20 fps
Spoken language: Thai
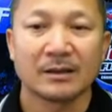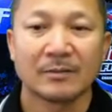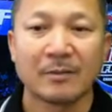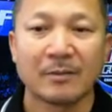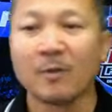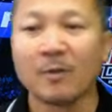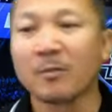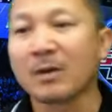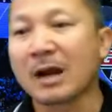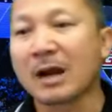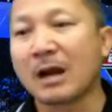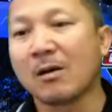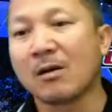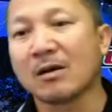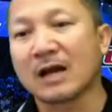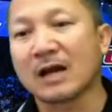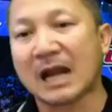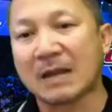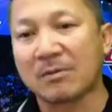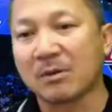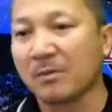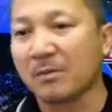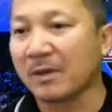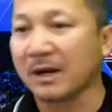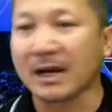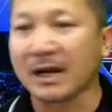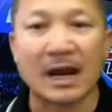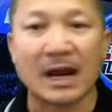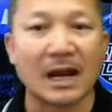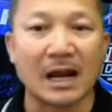ผมเข้าห้องน้ำผมไม่ก
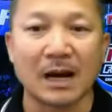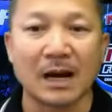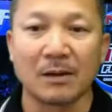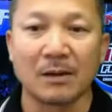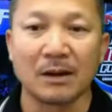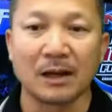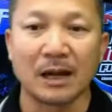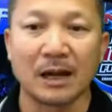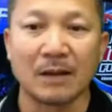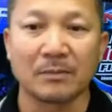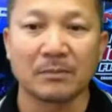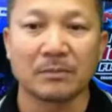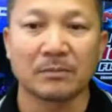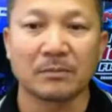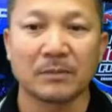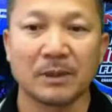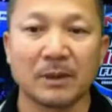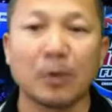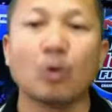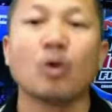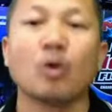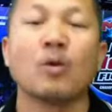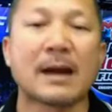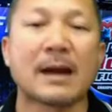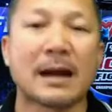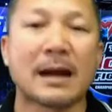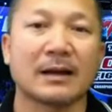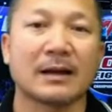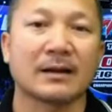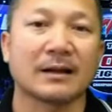ล้าเข้าเลยครับมันหรูมา
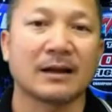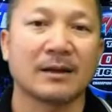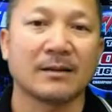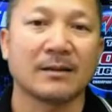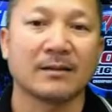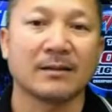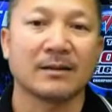กนะฮะ